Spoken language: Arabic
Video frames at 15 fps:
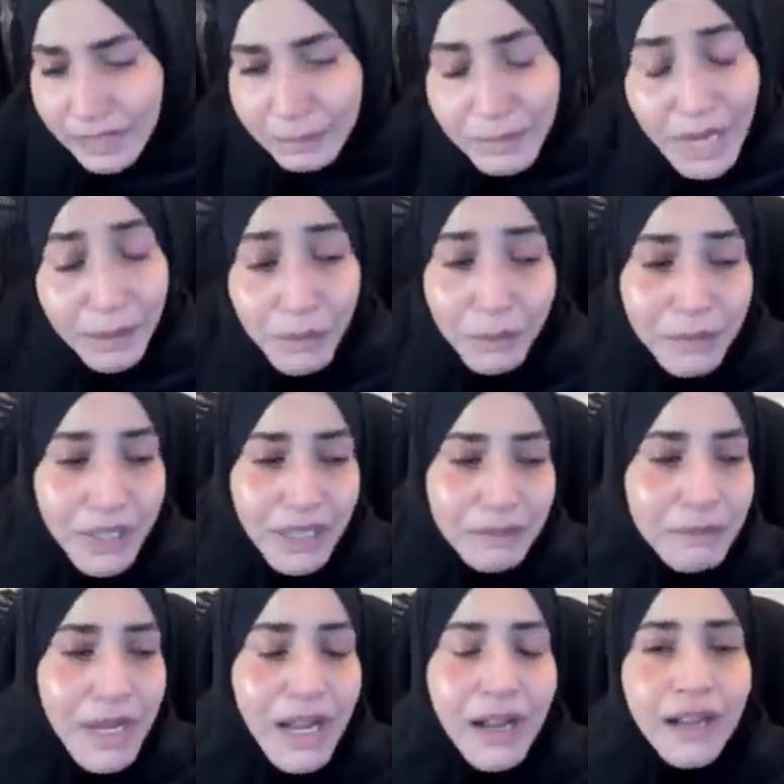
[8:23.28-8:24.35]
ما
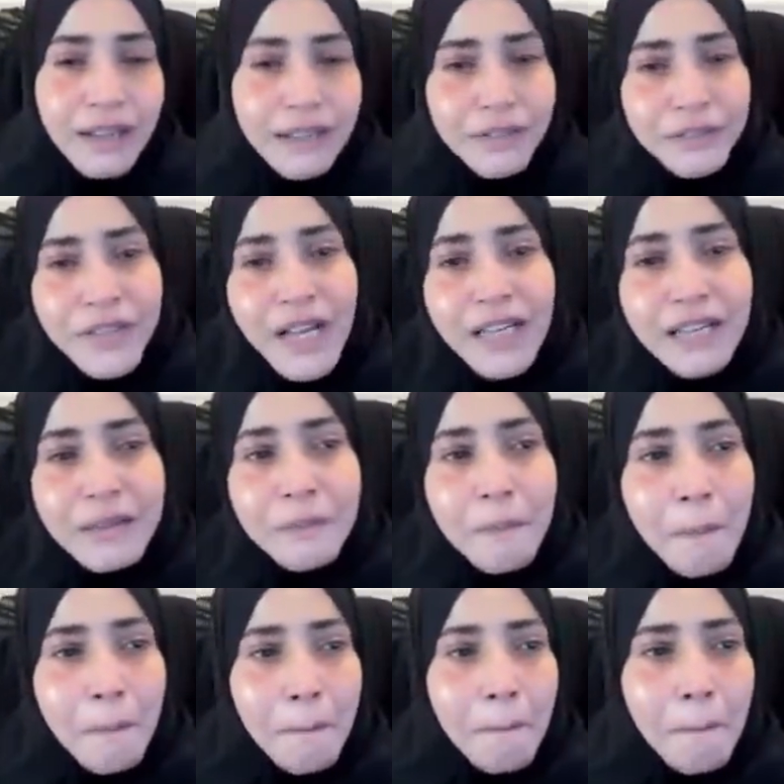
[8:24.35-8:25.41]
ممكن ما اعرف
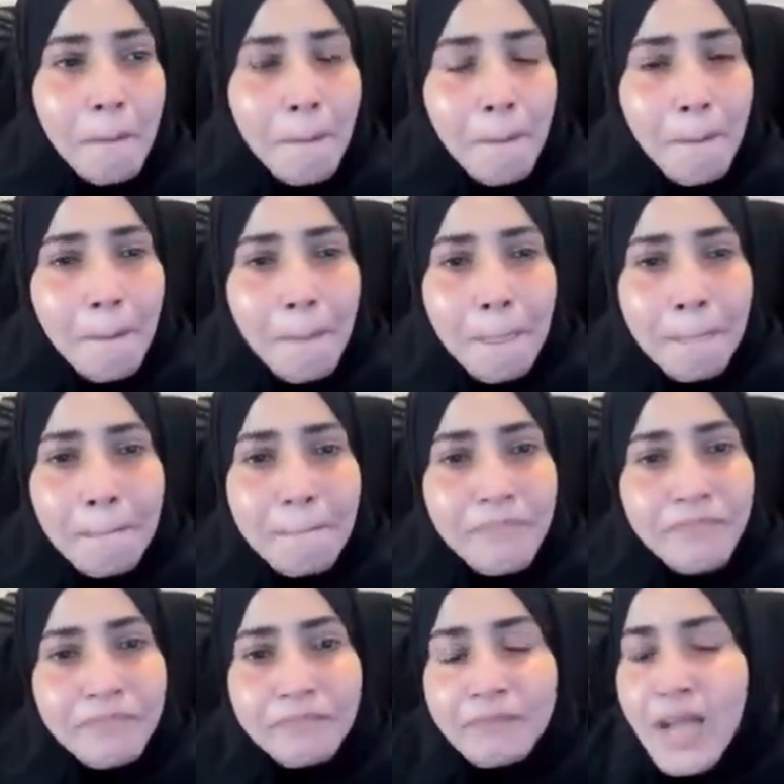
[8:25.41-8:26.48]
يعني
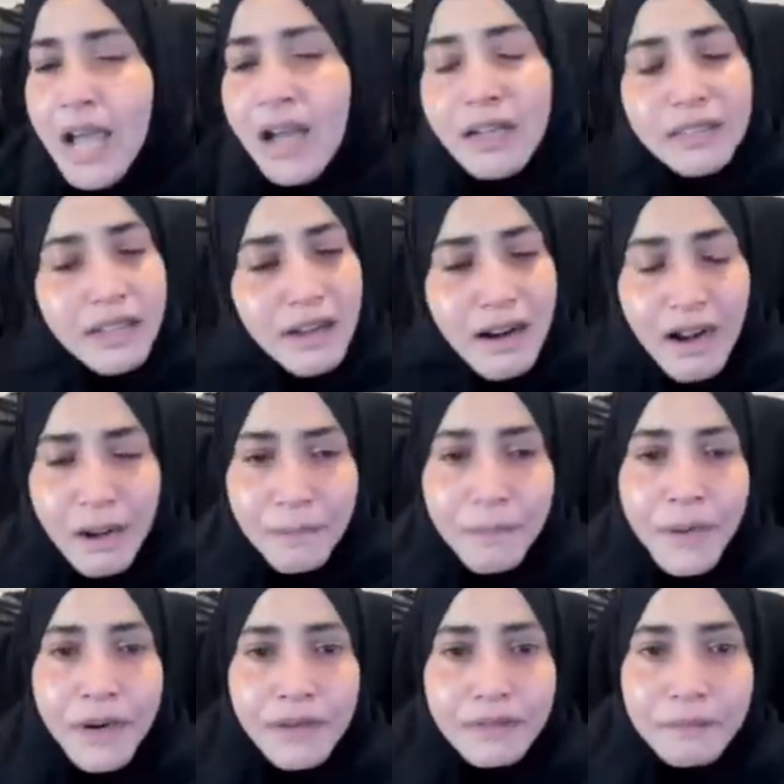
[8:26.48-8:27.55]
ما اقدر
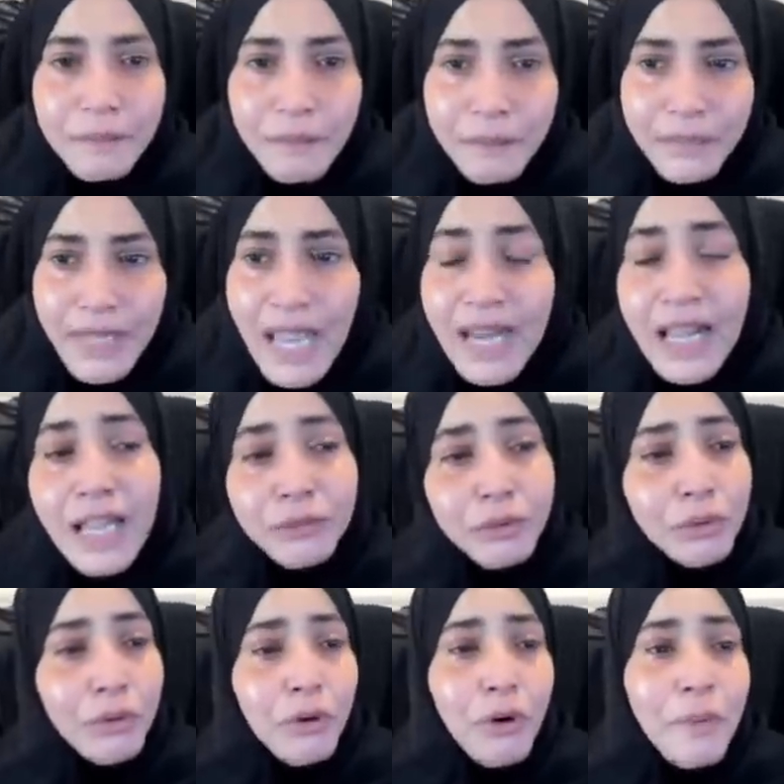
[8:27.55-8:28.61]
اعبر انا
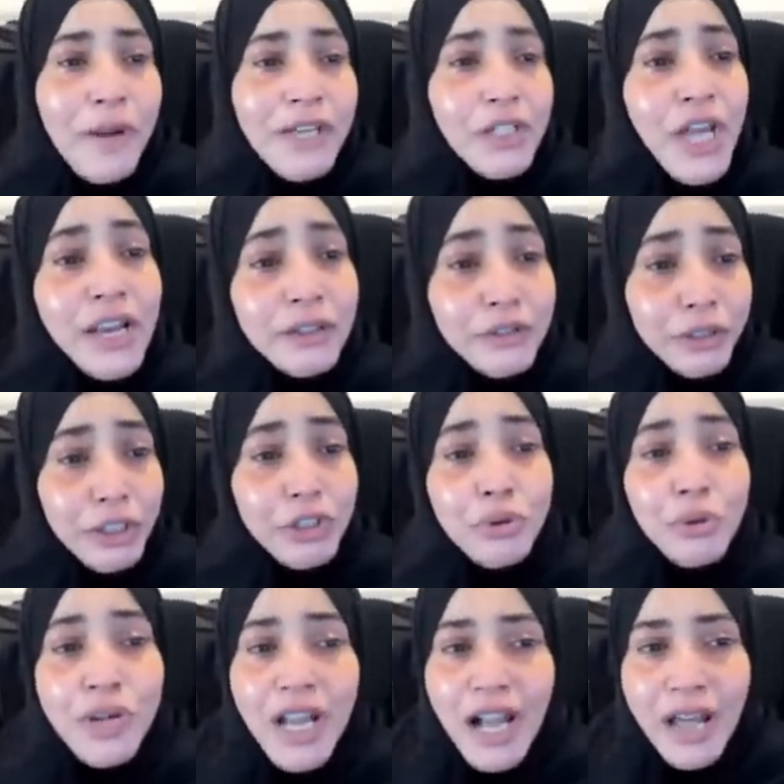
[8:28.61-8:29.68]
اترككم عشان
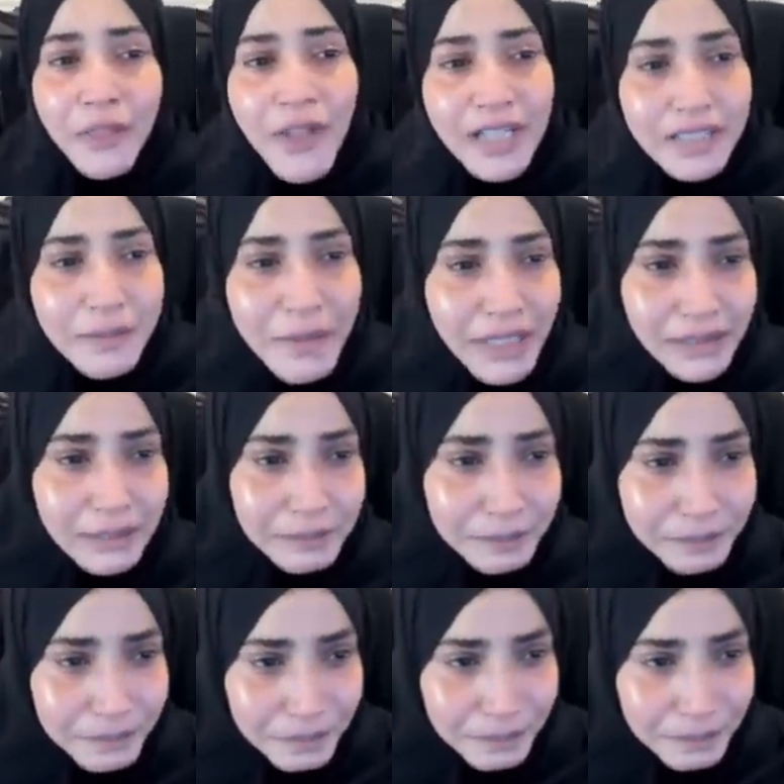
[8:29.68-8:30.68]
تعيشوا اللحظات معي